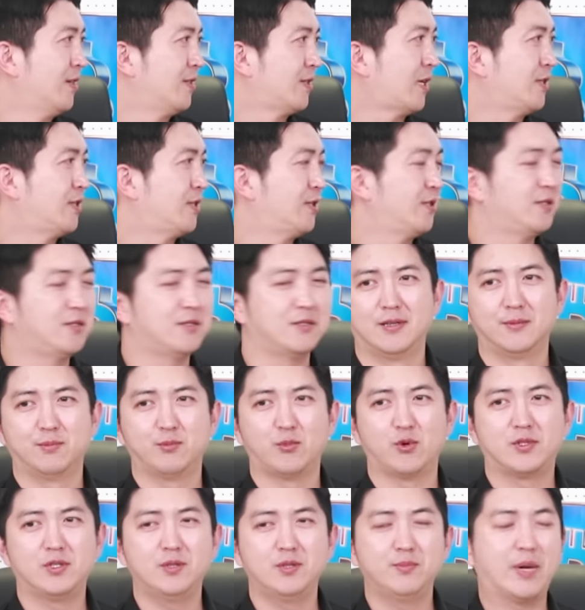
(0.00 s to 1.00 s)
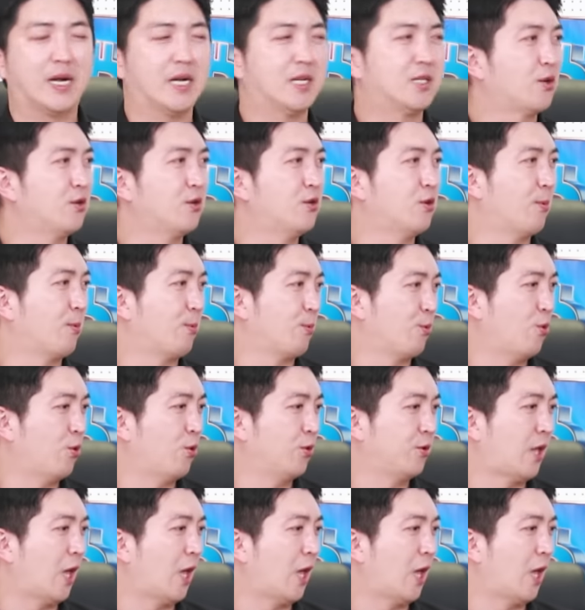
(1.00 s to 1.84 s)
사실 뭐 큰 발전이 없고,